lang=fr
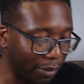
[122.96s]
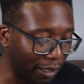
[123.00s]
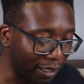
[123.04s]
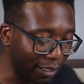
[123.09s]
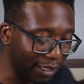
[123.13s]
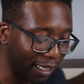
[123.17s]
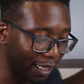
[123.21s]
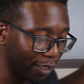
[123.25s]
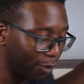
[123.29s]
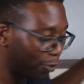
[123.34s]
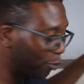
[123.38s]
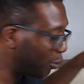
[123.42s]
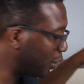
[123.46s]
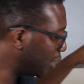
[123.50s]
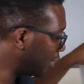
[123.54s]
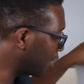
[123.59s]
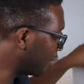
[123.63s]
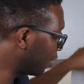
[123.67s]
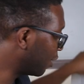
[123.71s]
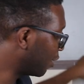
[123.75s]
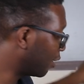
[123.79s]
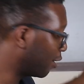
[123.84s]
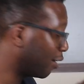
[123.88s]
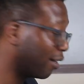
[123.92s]
merci à
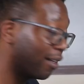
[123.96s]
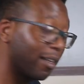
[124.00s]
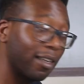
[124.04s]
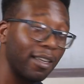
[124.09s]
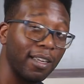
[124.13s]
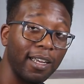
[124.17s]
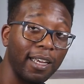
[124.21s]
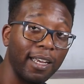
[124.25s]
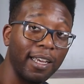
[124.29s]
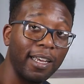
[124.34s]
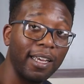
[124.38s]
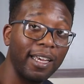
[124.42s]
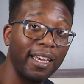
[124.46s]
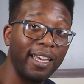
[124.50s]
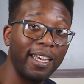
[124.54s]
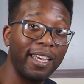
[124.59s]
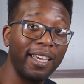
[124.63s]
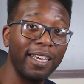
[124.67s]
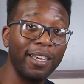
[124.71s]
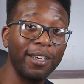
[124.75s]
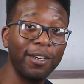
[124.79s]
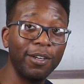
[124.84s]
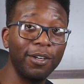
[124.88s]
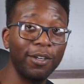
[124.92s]
lui.
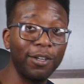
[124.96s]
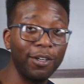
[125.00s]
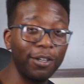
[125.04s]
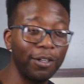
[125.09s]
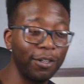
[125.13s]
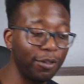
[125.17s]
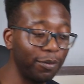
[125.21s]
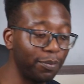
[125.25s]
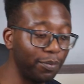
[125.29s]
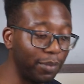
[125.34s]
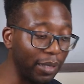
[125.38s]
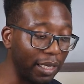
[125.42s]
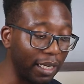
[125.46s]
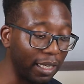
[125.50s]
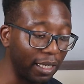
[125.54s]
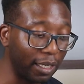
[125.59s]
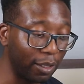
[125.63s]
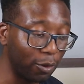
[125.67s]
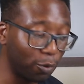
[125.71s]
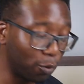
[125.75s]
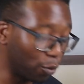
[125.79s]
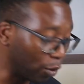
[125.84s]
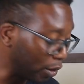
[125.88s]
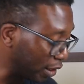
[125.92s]
Et euh, ben,
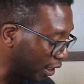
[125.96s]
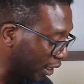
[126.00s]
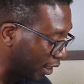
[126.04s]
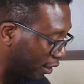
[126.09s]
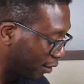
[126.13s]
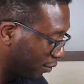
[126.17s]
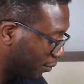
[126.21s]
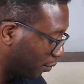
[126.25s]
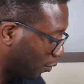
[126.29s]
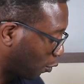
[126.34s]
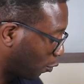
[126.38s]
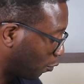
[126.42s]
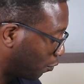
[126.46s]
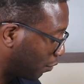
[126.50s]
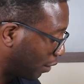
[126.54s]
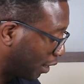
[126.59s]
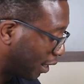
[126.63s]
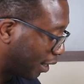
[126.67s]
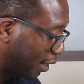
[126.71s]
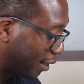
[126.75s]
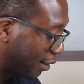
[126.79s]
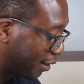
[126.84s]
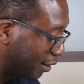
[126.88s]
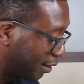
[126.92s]
écoutez, on
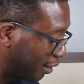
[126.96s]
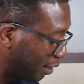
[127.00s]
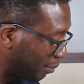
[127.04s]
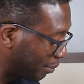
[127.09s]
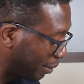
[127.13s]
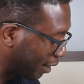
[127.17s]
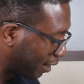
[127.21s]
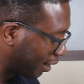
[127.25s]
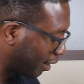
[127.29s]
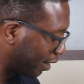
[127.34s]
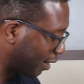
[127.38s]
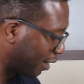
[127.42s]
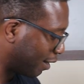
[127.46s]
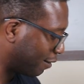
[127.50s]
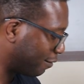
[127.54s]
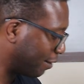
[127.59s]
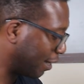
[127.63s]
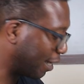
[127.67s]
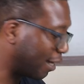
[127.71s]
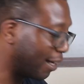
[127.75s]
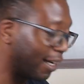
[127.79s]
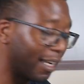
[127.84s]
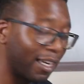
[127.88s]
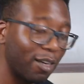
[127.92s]
va démarrer
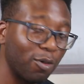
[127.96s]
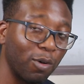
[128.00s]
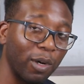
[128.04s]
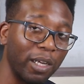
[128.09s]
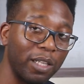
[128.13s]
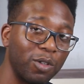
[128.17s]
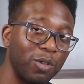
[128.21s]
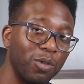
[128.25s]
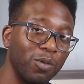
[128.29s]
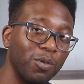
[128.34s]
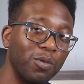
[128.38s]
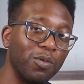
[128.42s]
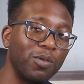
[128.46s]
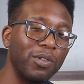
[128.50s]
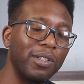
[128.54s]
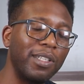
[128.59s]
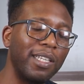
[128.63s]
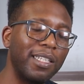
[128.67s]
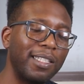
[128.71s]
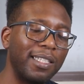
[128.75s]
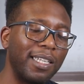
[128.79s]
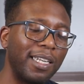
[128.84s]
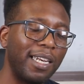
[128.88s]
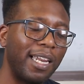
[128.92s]
avec les corrections
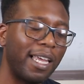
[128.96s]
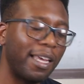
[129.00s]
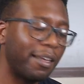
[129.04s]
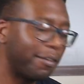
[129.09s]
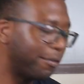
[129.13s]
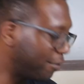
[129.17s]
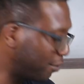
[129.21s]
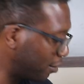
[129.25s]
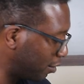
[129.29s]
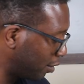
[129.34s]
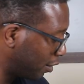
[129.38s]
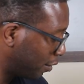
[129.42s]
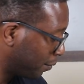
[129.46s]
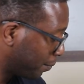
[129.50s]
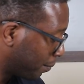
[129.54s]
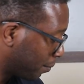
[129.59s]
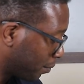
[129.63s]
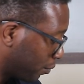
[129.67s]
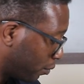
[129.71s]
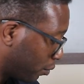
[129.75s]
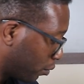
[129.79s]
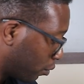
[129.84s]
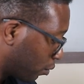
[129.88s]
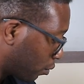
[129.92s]
des élèves.
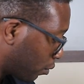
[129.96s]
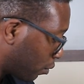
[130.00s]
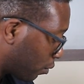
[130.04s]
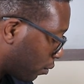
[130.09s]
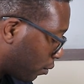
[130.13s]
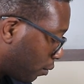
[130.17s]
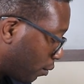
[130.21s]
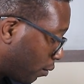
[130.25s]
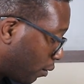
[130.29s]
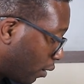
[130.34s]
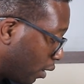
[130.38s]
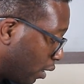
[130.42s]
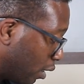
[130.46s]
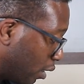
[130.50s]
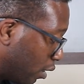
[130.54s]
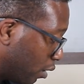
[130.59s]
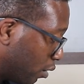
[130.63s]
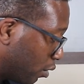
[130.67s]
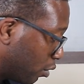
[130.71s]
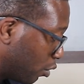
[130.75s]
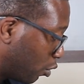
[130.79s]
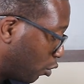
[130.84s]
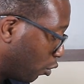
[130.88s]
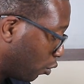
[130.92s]

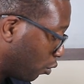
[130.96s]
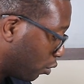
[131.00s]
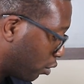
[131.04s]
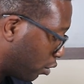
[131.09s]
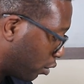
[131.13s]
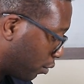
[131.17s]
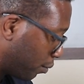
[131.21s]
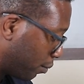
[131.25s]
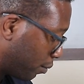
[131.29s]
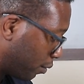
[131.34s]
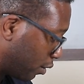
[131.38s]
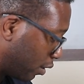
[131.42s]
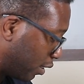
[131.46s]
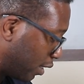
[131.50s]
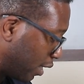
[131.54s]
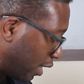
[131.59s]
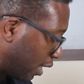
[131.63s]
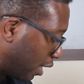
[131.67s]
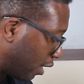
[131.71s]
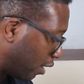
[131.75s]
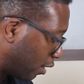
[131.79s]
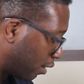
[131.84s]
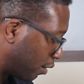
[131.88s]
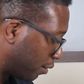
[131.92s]
Donc, y
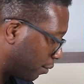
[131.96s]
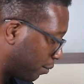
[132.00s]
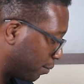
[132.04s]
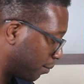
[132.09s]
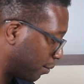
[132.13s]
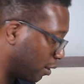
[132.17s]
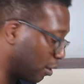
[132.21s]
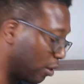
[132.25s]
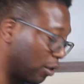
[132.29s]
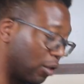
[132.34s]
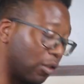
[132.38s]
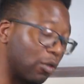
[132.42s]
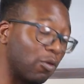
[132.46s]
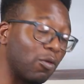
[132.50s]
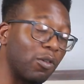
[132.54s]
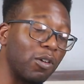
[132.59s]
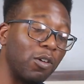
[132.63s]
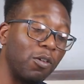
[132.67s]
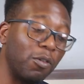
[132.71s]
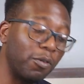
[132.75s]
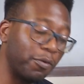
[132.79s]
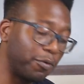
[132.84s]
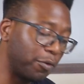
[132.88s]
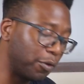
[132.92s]
a, donc
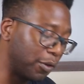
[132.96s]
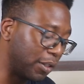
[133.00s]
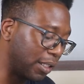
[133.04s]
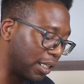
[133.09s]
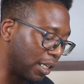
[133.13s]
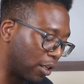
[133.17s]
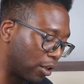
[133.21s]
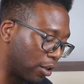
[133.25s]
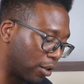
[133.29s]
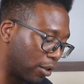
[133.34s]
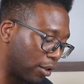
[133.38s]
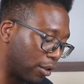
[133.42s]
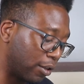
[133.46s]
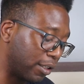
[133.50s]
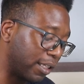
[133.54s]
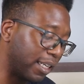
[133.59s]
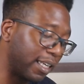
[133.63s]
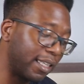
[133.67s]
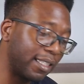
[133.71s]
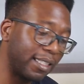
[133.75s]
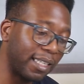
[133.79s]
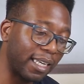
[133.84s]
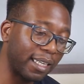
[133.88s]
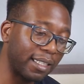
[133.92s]
là, on faisait un,
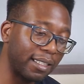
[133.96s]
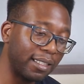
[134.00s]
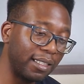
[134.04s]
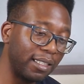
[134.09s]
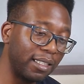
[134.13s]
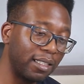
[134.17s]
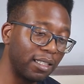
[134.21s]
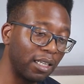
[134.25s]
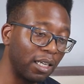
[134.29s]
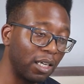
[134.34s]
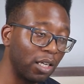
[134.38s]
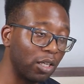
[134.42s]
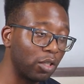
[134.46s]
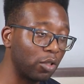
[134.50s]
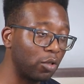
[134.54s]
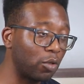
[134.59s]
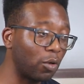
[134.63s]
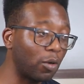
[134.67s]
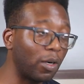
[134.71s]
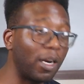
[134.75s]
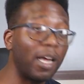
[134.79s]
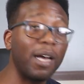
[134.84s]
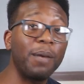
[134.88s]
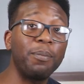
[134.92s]
exercice
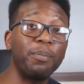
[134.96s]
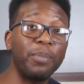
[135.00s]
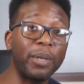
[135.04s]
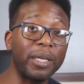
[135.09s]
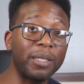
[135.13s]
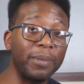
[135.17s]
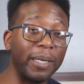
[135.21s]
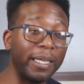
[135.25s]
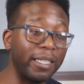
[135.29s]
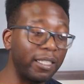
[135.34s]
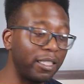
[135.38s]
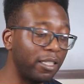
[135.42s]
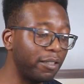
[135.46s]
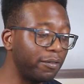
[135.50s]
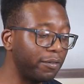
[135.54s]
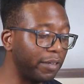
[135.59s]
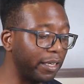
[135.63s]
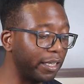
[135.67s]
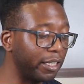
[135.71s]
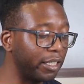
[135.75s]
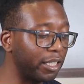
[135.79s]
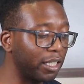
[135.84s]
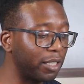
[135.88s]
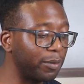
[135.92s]
sur la perspective
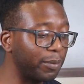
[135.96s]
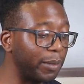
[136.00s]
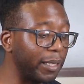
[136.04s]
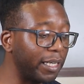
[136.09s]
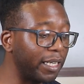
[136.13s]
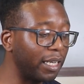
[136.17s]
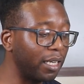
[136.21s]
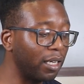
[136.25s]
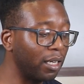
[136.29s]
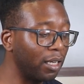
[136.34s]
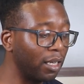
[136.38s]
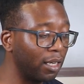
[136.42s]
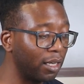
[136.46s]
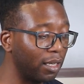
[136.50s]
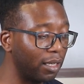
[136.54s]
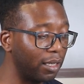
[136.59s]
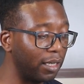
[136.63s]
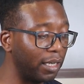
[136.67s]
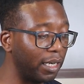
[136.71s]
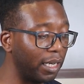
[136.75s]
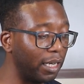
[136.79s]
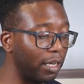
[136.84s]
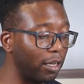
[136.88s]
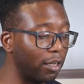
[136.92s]
et j'expliquais
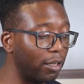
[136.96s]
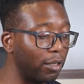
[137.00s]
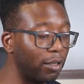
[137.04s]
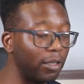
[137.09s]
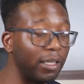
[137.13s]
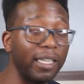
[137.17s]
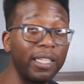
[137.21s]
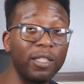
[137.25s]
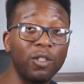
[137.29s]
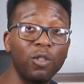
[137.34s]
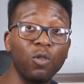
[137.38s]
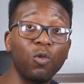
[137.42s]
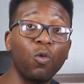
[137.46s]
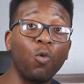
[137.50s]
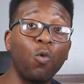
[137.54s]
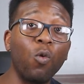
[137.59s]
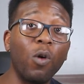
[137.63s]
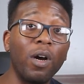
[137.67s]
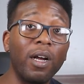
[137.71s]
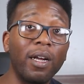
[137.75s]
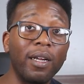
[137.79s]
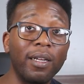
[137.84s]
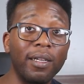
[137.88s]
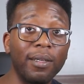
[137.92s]
euh, les,
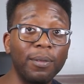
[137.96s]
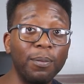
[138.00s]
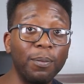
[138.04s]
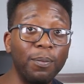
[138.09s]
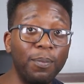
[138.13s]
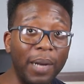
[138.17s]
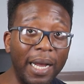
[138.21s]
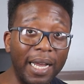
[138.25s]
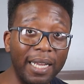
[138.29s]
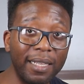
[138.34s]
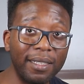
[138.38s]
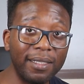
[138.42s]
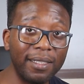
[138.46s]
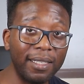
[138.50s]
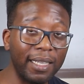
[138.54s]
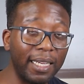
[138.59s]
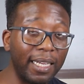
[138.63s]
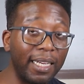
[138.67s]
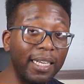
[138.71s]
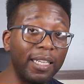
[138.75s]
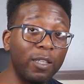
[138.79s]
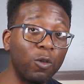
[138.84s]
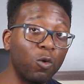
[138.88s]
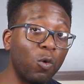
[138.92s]
trois bases
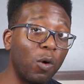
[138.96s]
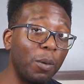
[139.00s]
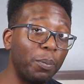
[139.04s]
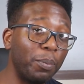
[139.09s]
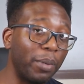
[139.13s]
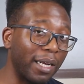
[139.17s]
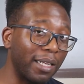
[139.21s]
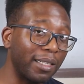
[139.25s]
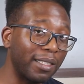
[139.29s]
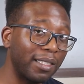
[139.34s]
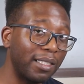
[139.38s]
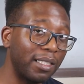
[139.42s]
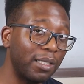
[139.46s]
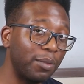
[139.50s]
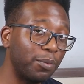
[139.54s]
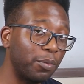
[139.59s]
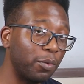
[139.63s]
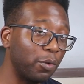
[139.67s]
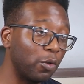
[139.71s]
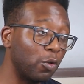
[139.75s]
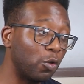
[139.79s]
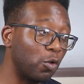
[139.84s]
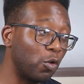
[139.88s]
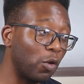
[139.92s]
et les trois principes
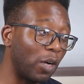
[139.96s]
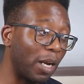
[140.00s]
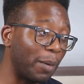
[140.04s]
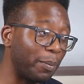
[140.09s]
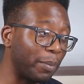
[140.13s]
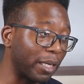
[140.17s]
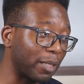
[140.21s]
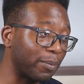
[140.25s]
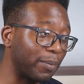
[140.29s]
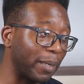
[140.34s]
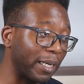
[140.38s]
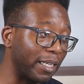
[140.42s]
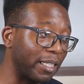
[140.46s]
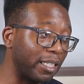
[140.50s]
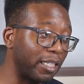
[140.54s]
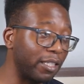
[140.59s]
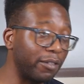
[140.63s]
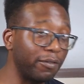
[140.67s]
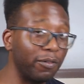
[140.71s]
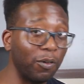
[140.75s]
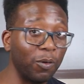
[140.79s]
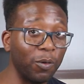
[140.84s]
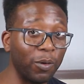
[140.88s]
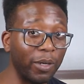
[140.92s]
de la
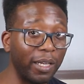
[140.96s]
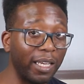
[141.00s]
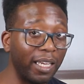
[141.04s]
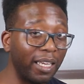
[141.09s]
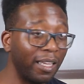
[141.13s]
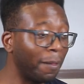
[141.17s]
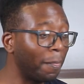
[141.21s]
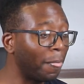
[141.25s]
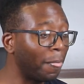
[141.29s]
perspective. Ok,